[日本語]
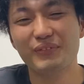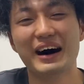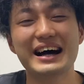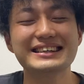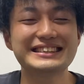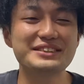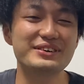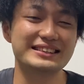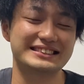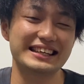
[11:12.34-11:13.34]
もう阪神
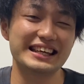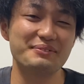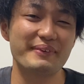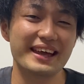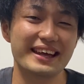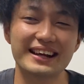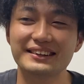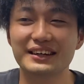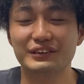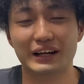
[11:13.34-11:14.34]
ファン全員メンヘラ
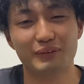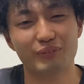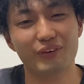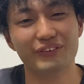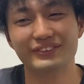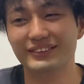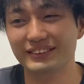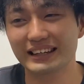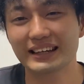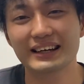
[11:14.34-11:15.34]
になるから、もう本当
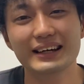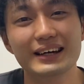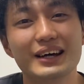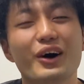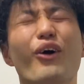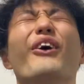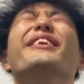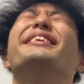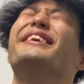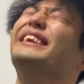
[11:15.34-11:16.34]
に。
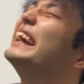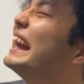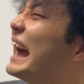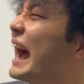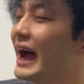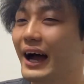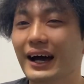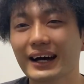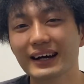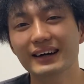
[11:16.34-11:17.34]
本当に
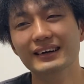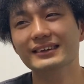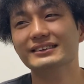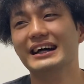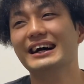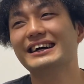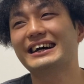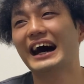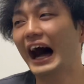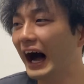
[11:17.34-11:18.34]
なん
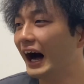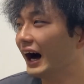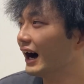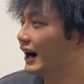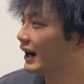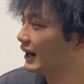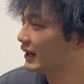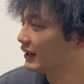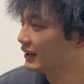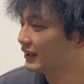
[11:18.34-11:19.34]
か、
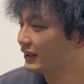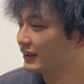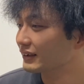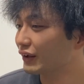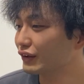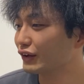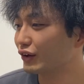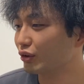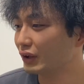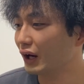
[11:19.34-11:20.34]
なんだ
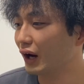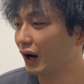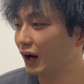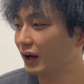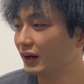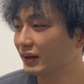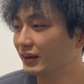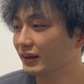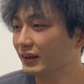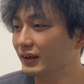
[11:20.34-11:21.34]
ろうな。
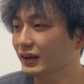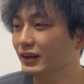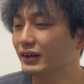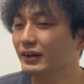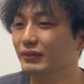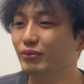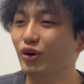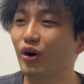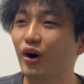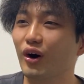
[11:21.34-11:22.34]

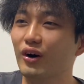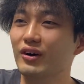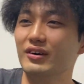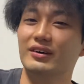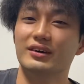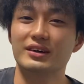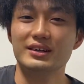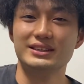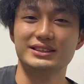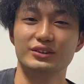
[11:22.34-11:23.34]
も
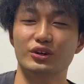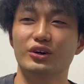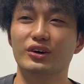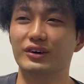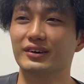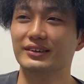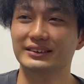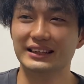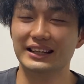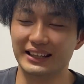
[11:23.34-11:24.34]
う、その、
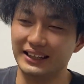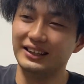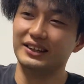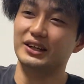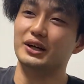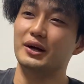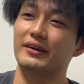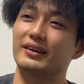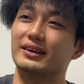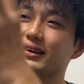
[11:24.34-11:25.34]
何
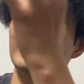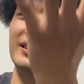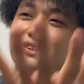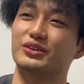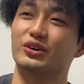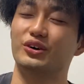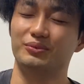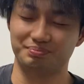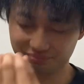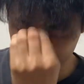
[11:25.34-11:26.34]
その、